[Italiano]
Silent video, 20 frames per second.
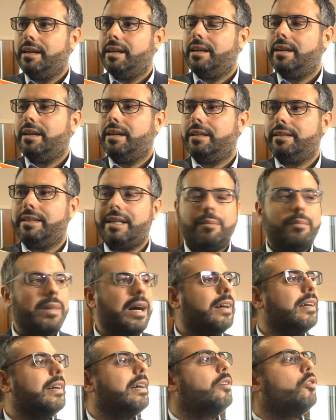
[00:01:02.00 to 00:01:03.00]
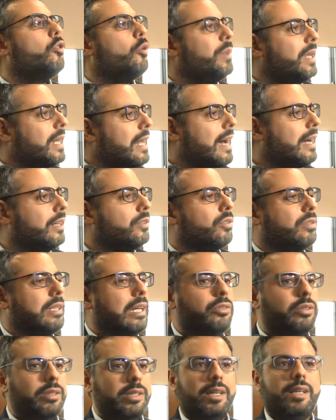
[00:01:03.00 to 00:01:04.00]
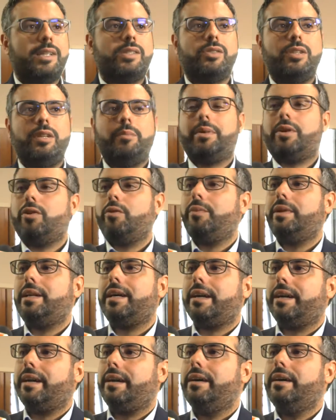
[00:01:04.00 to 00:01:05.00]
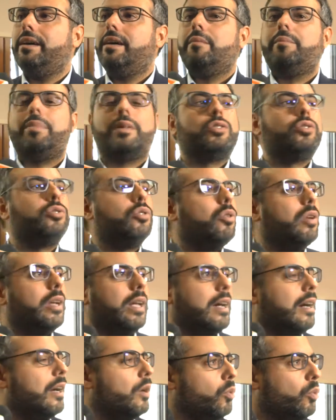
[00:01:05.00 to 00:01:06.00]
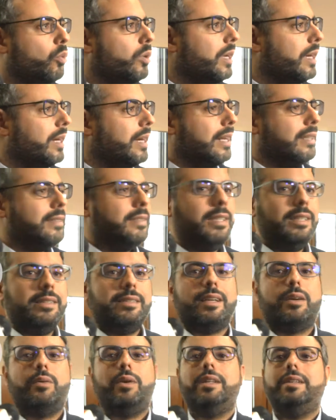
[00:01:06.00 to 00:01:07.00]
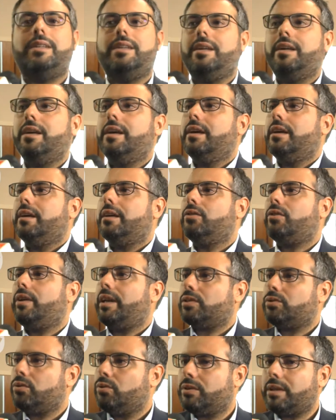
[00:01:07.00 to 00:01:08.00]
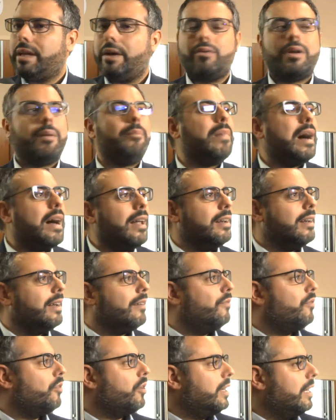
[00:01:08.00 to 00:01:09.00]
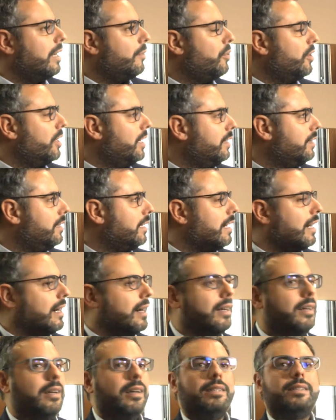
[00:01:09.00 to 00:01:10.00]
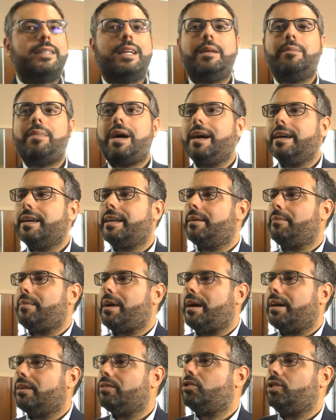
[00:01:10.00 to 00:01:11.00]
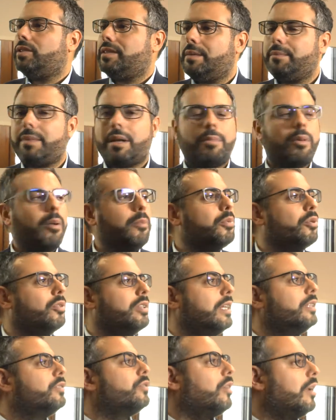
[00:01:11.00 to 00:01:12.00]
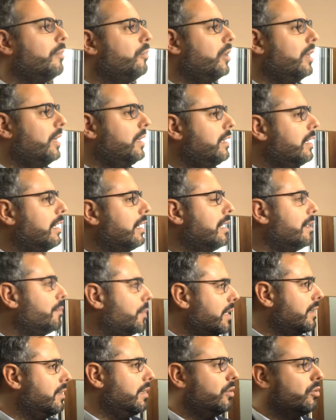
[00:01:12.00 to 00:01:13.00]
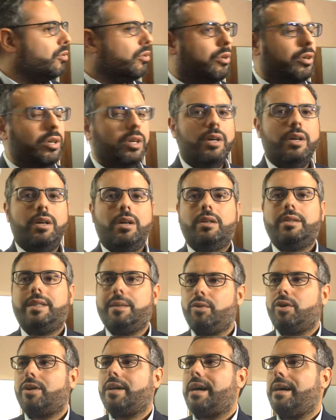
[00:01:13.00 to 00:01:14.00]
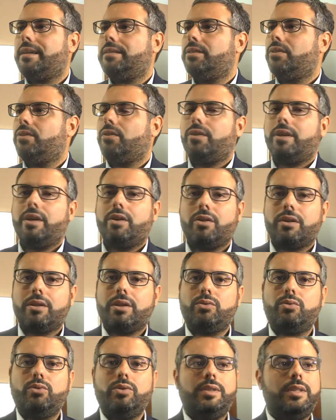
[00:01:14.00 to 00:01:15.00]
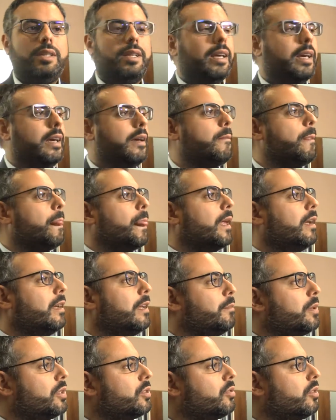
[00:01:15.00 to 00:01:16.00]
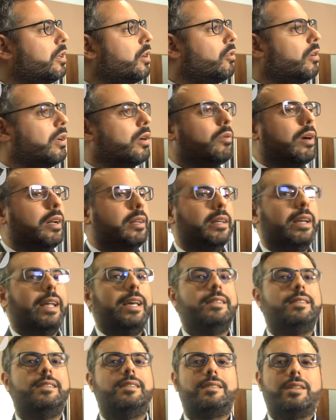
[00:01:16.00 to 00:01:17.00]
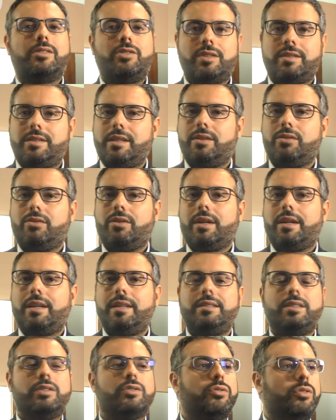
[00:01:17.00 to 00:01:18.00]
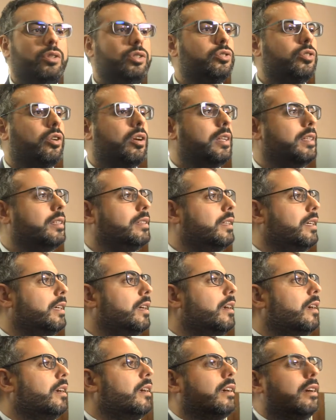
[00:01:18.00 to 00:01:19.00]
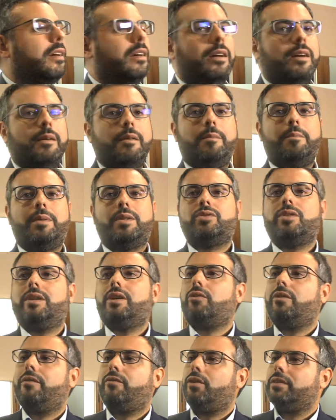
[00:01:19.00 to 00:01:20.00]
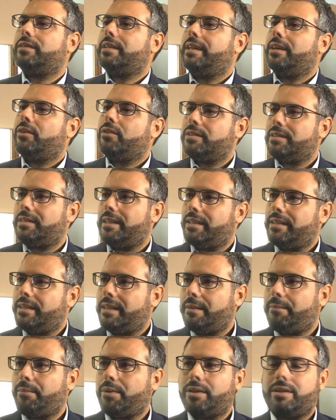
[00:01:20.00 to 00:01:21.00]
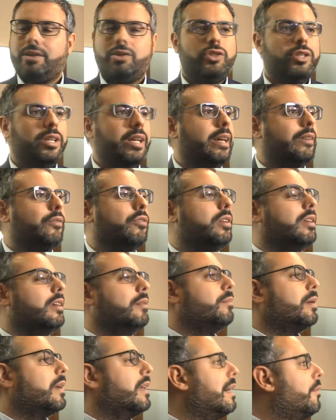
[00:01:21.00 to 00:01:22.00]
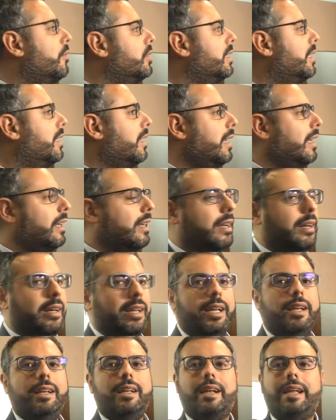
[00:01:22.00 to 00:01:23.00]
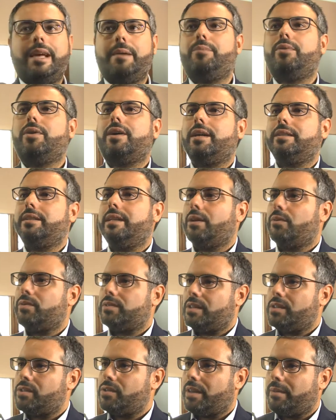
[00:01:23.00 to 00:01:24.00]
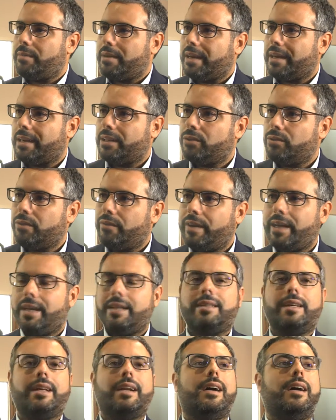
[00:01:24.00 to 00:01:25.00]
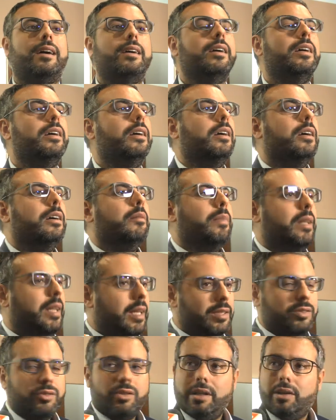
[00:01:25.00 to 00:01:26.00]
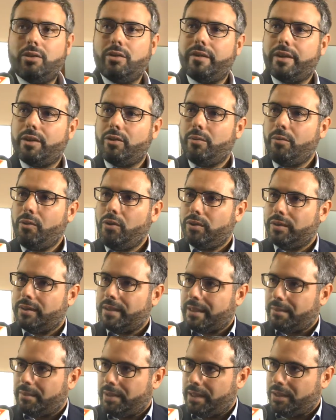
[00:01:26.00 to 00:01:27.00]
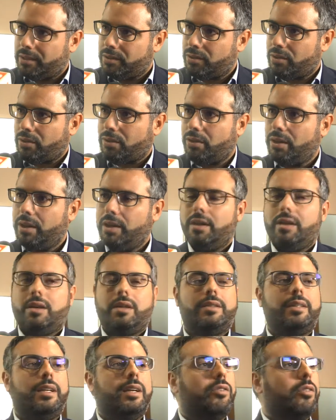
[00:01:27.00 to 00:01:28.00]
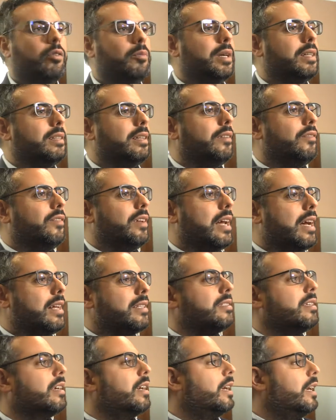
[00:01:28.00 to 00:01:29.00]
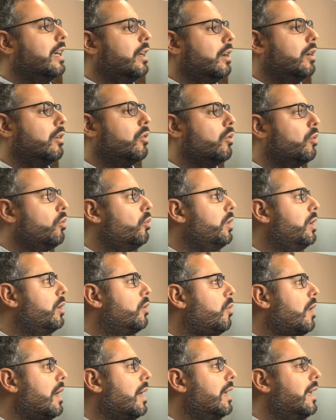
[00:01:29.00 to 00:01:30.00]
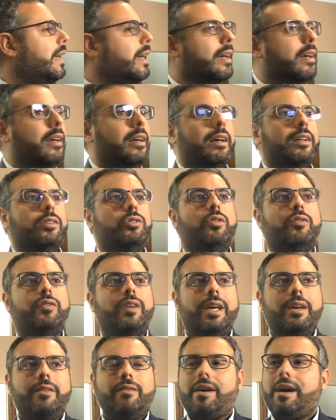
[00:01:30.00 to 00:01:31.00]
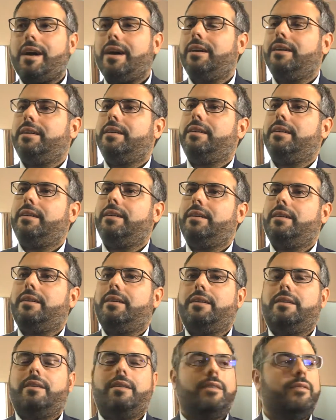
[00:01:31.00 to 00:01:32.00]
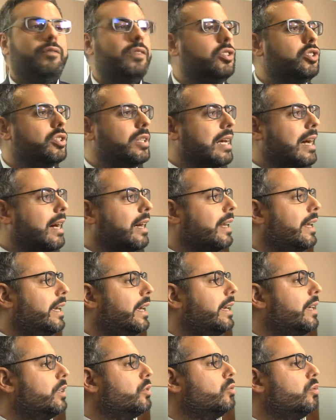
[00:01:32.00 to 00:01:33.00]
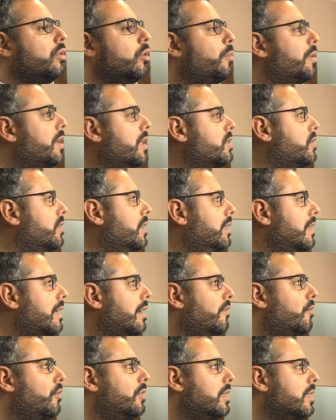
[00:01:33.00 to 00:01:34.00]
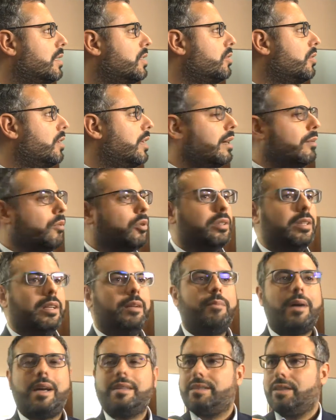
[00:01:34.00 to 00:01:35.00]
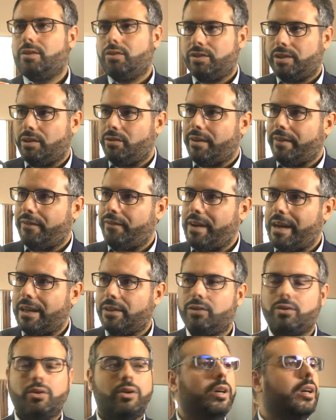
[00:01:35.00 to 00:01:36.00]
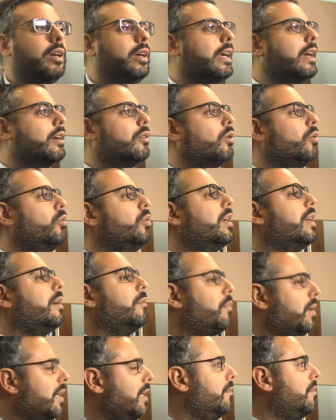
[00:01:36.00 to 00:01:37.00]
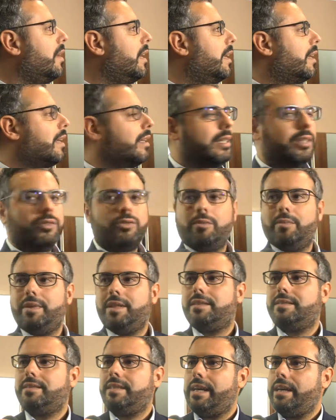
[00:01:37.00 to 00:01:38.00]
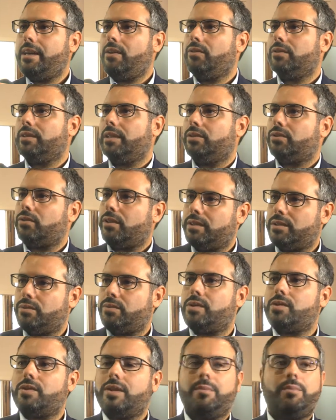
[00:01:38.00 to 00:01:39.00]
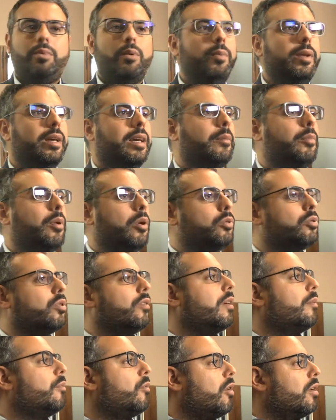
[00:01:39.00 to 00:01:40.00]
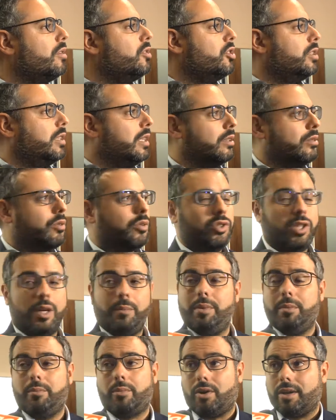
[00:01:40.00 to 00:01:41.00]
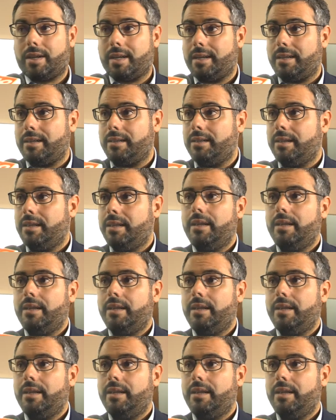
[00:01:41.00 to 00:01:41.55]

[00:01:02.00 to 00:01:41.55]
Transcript: eh, della banca, nominando, dando indicazioni per nominare persone a lui gradite, quindi non è assolutamente una balla fuori la politica dalle banche, ma ci sembra proprio dentro la politica nel Partito Democratico. Ricordo a tutti che le persone con le quali Renzi sta gestendo la crisi sono i soliti eh, persone coinvolte nelle cosiddette porte girevoli. Parliamo di Grilli. Grilli all'epoca dell'acquisizione Banca Anton Veneta era ministro del governo Monti, era ministro dell'economia e delle finanze e colui il quale doveva eh, vigilare sulle operazioni della fondazione Monte dei Paschi, così non ha fatto. È colui che prima era dentro il ministero Pinheiro, dentro le istituzioni pubbliche e poi lo troviamo oggi dentro JP Morgan.